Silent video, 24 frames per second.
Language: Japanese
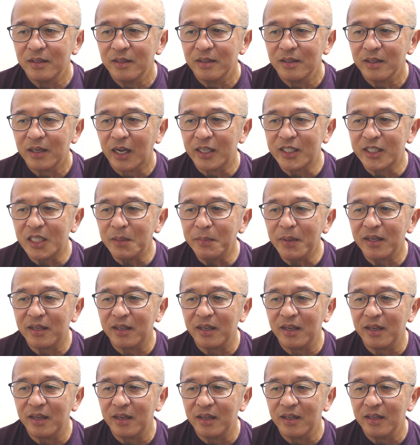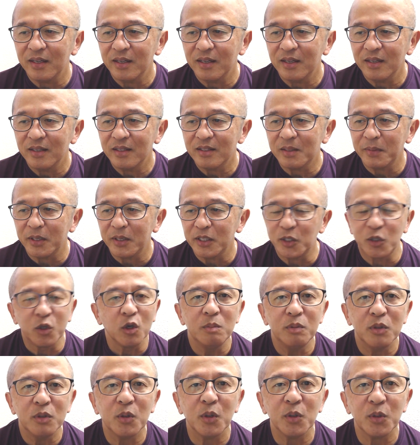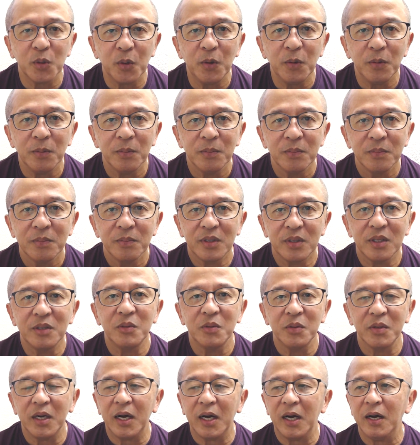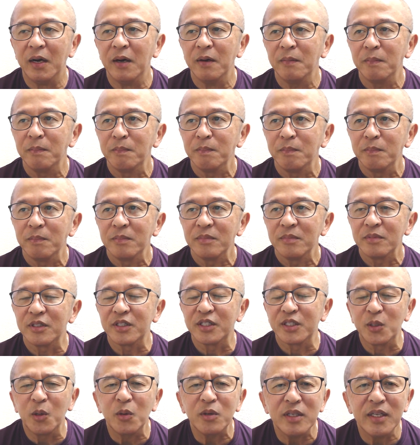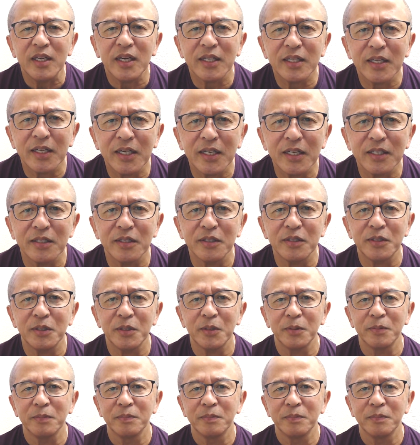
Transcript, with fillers: 勝ち負け、つまり勝負事っていうのが、すごく苦手なんですよ。